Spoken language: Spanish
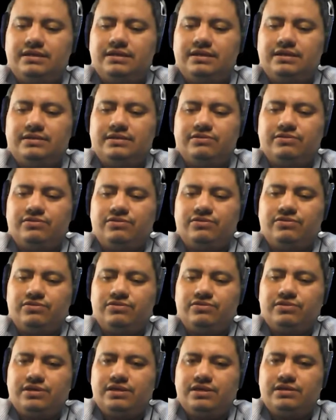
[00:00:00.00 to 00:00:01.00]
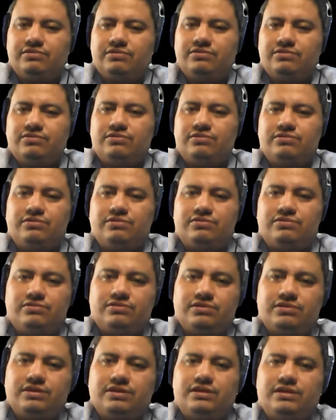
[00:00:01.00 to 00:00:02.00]
de las 8,
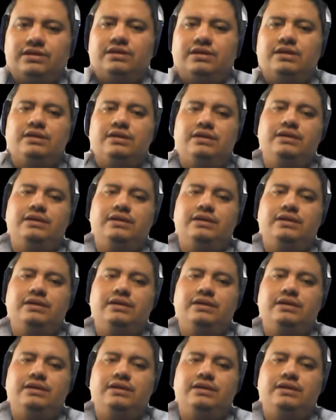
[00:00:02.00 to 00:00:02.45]
11.